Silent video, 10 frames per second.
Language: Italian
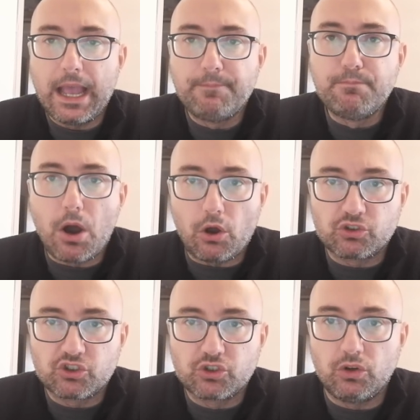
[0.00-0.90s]

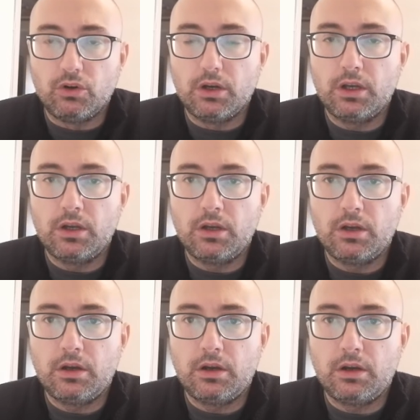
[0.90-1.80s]
mosso
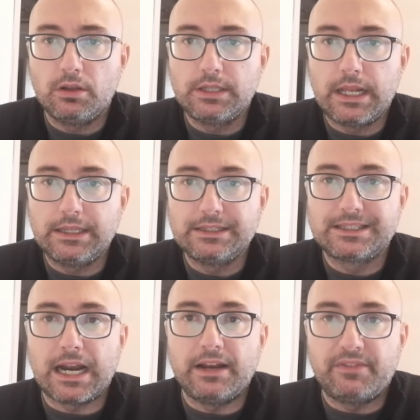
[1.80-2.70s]
eh,
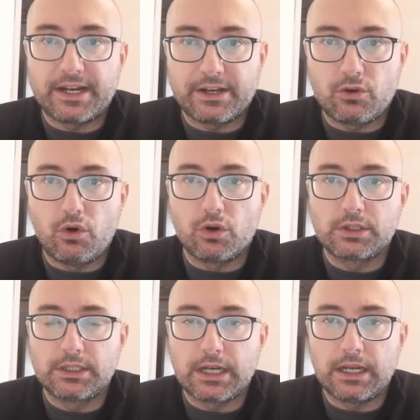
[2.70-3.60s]
tra le varie
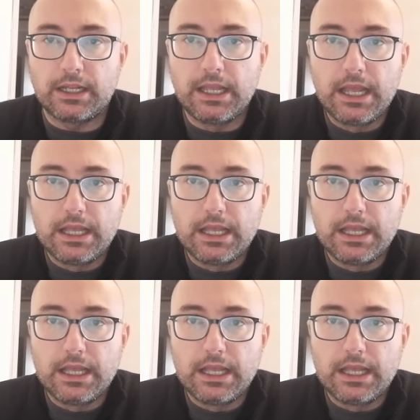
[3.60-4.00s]
corti, tra, eh,